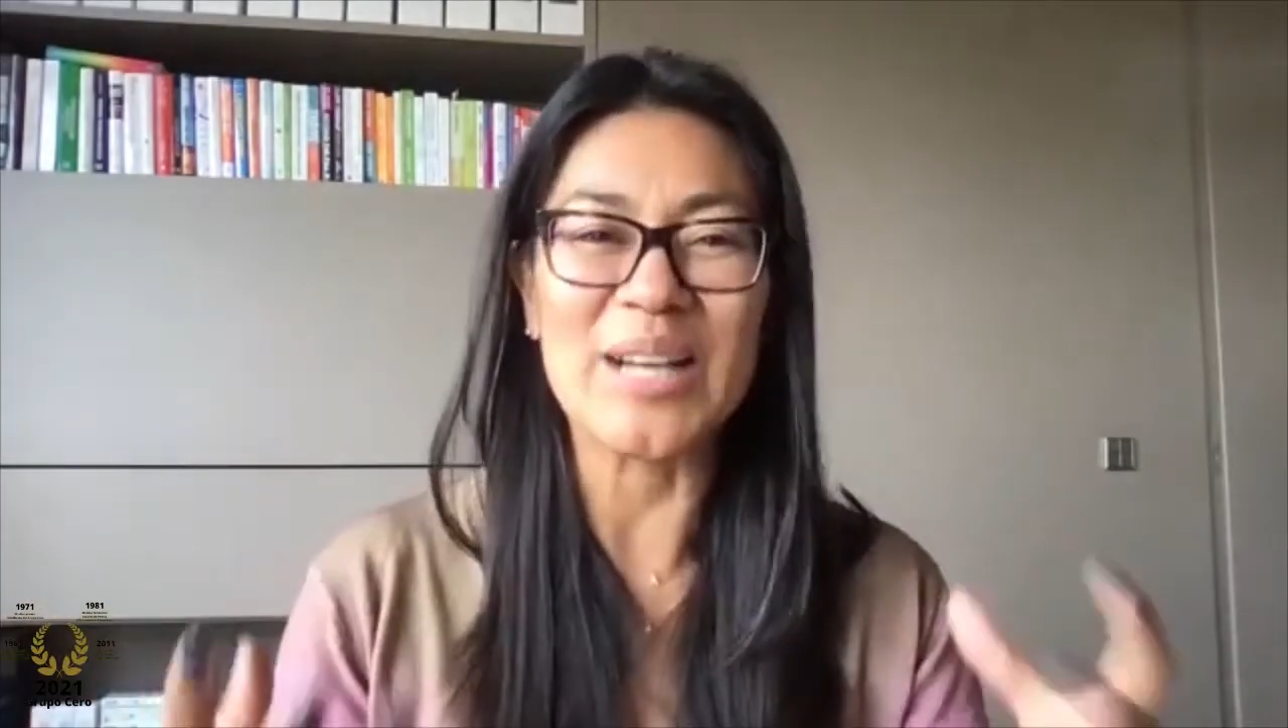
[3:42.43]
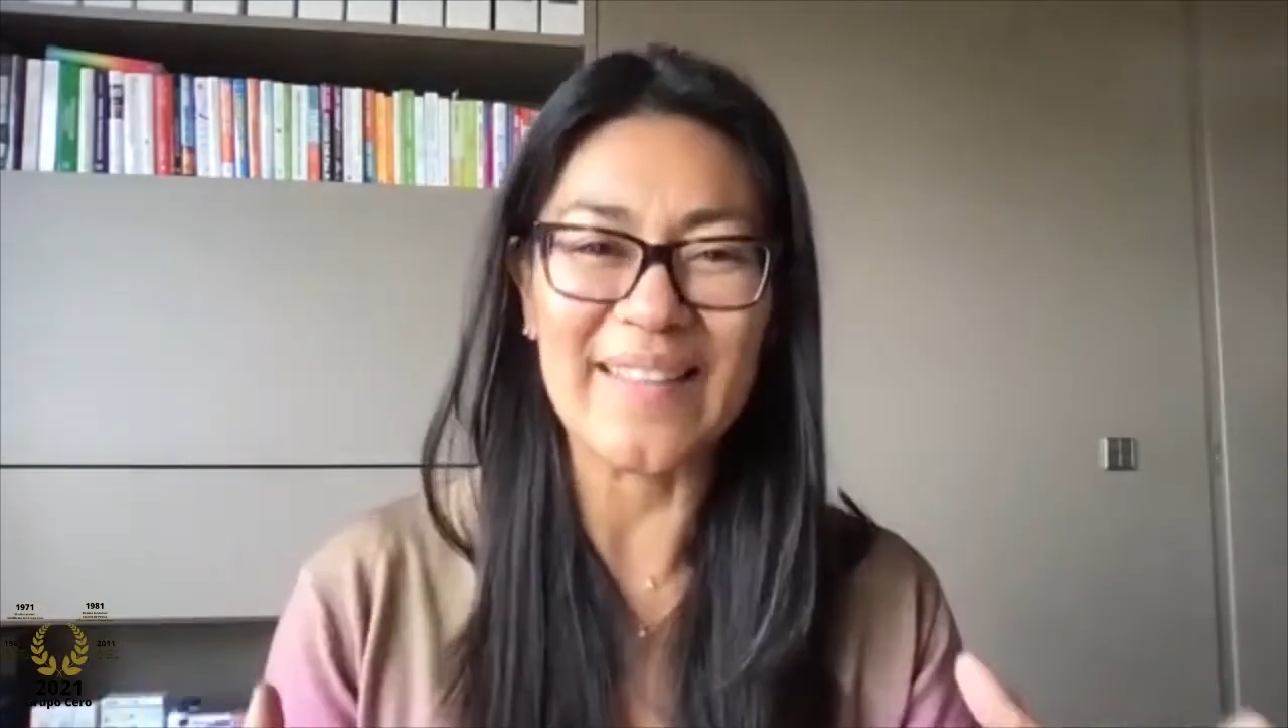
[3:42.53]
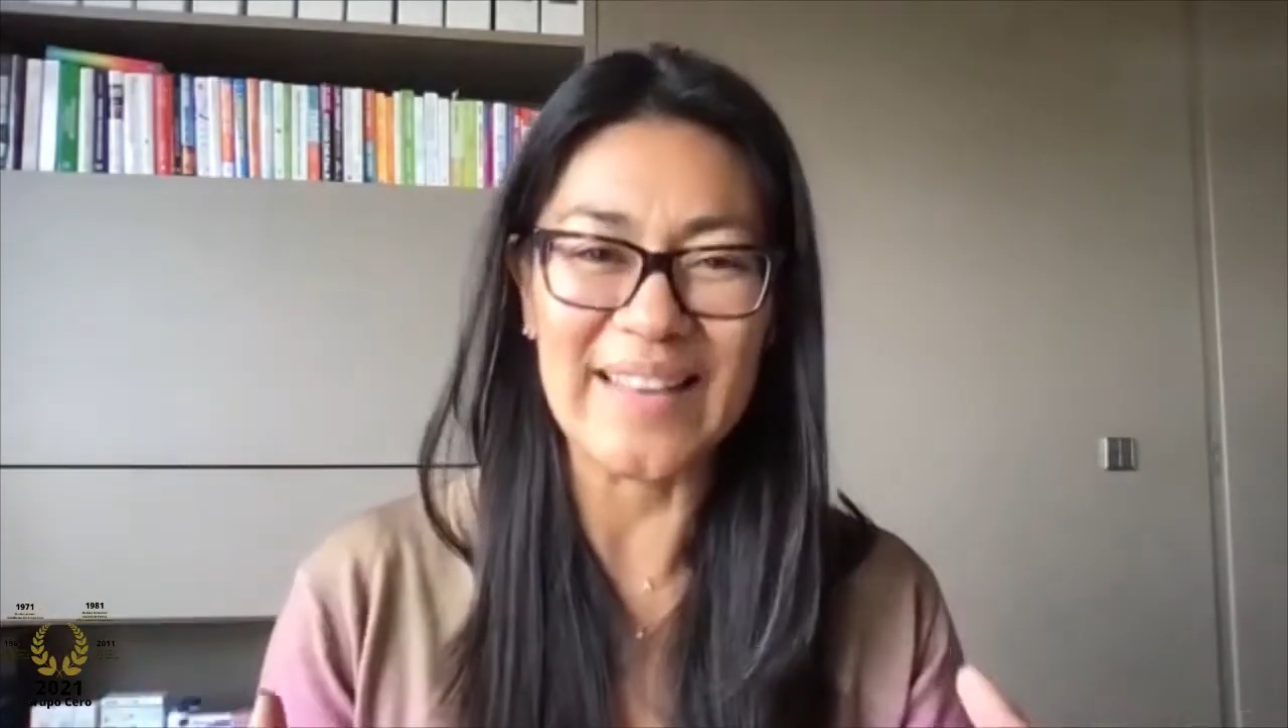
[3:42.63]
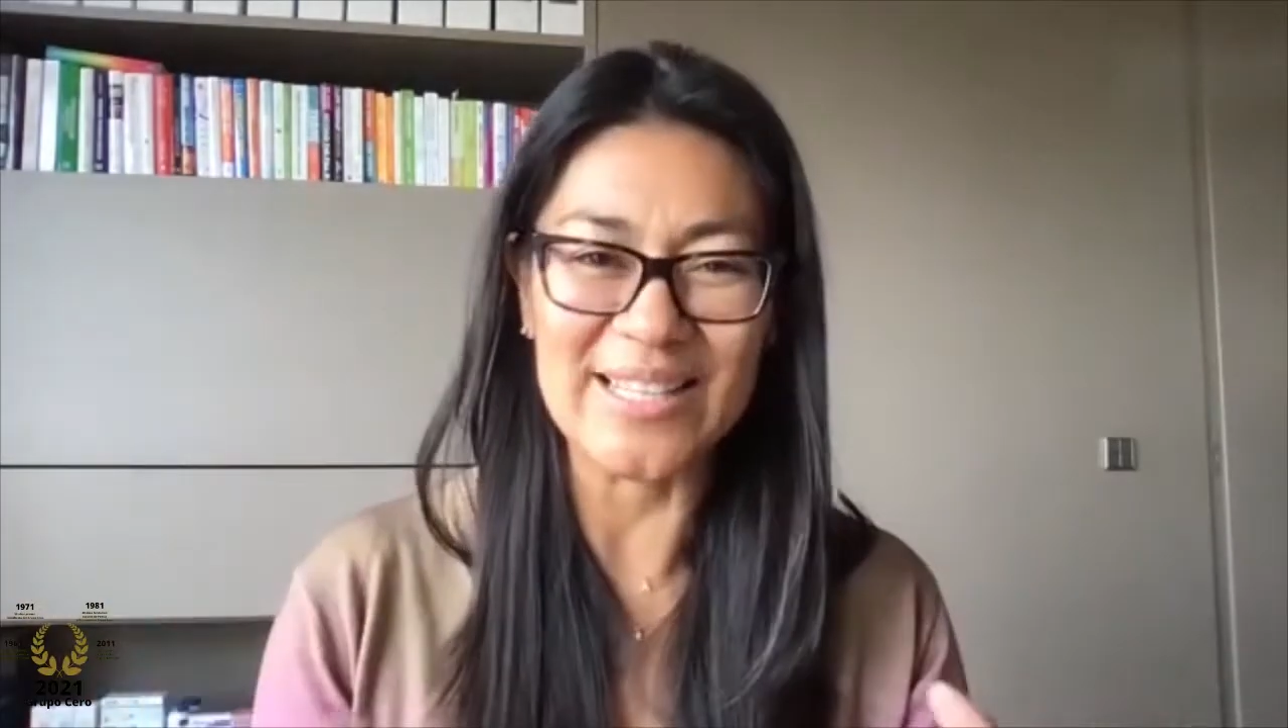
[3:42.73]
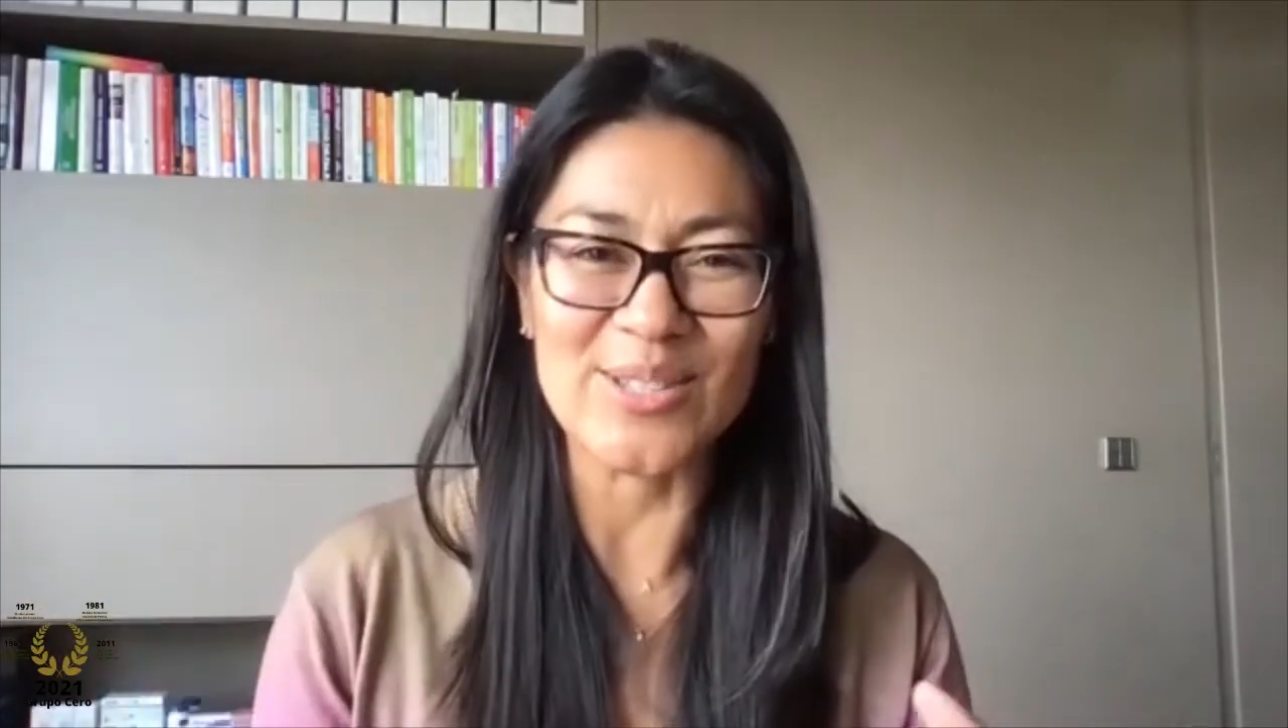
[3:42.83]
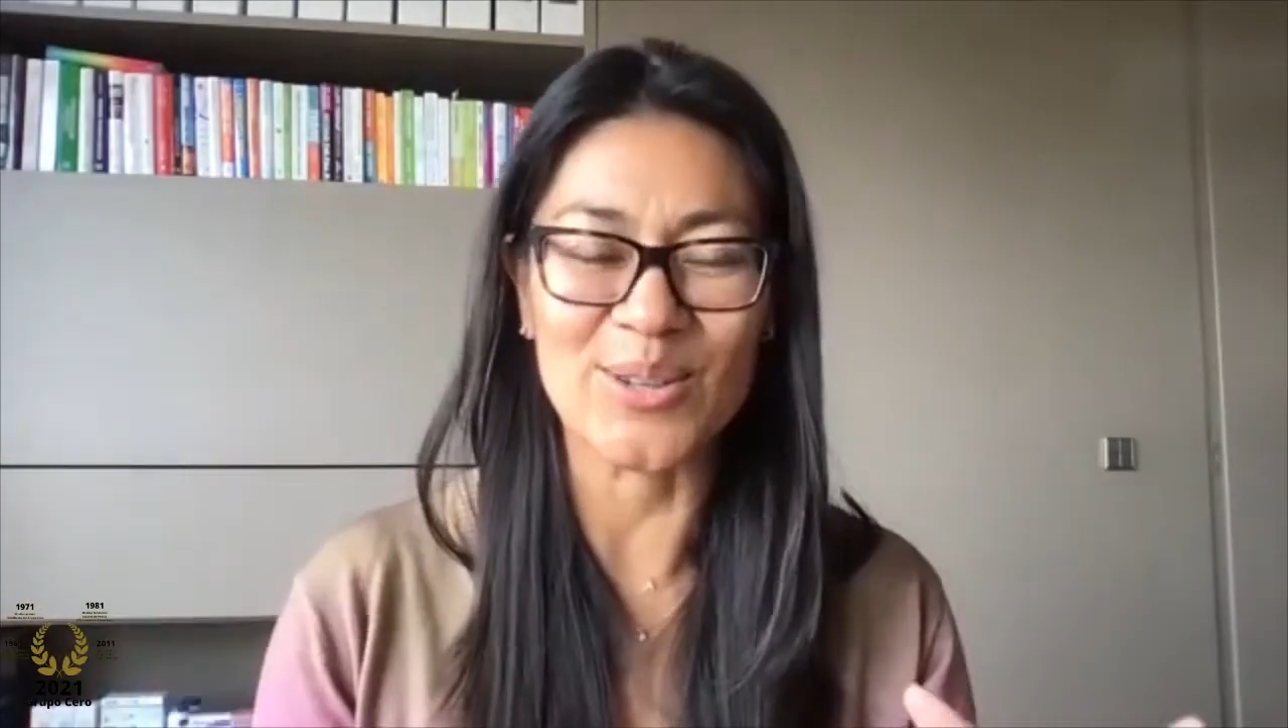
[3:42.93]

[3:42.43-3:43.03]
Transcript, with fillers: aderezo,